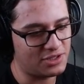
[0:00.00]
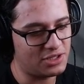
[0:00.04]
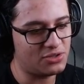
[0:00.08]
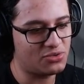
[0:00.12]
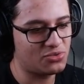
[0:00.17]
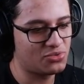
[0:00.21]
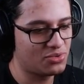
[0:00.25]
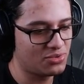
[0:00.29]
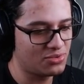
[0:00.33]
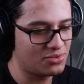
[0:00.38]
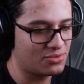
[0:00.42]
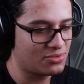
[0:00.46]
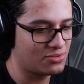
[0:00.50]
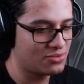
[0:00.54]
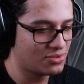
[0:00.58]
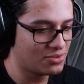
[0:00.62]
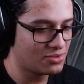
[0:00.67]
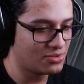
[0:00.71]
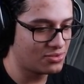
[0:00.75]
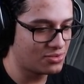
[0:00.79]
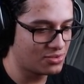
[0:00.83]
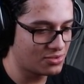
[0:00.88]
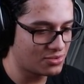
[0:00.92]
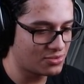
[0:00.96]
É tudo,
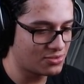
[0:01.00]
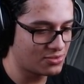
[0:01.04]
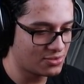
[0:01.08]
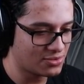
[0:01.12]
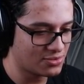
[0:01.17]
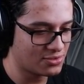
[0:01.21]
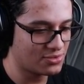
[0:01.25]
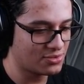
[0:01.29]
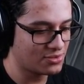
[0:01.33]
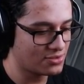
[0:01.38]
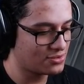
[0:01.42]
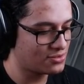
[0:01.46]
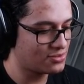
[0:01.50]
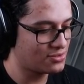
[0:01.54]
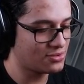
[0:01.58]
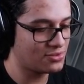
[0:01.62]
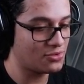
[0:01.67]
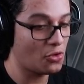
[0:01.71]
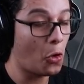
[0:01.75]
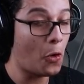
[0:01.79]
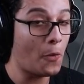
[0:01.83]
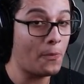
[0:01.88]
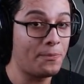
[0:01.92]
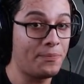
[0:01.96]
tudo, tudo, tudo, tudo,
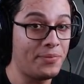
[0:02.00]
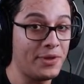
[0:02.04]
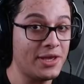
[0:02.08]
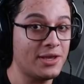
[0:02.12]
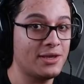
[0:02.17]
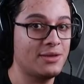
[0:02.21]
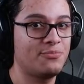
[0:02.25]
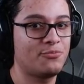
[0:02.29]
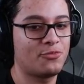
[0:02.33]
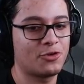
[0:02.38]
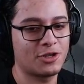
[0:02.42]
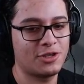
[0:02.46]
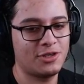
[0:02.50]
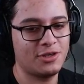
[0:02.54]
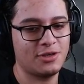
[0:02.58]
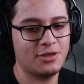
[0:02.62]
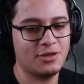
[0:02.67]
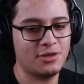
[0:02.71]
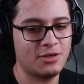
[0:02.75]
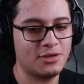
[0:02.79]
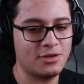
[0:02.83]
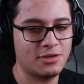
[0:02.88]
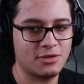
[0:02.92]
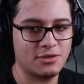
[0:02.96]
tudo. OP,
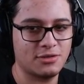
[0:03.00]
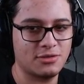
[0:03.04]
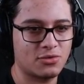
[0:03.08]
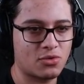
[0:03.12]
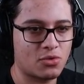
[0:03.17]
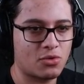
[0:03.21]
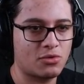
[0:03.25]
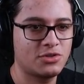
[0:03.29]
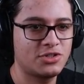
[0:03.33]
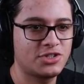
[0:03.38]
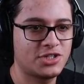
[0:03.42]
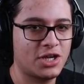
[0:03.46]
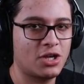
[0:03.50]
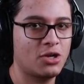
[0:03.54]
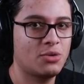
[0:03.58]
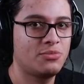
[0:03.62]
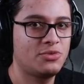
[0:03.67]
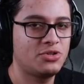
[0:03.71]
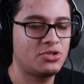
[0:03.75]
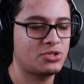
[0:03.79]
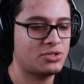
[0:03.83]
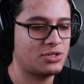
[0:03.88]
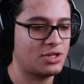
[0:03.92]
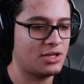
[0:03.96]
porque congela o
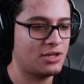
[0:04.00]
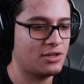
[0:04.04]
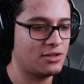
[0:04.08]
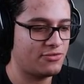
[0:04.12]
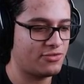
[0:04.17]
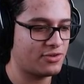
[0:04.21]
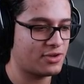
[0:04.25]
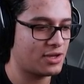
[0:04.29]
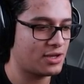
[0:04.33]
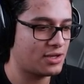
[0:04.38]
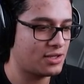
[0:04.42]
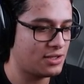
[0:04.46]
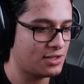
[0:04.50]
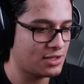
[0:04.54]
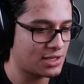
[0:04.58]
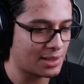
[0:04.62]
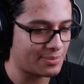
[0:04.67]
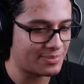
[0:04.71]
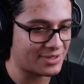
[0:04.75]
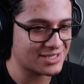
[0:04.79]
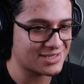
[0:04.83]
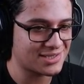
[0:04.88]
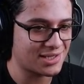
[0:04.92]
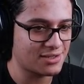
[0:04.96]
bicho, né? Ele fica
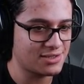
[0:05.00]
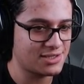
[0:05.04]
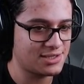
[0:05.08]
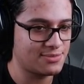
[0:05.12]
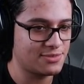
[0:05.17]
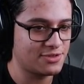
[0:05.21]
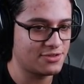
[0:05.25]
incapacitado de se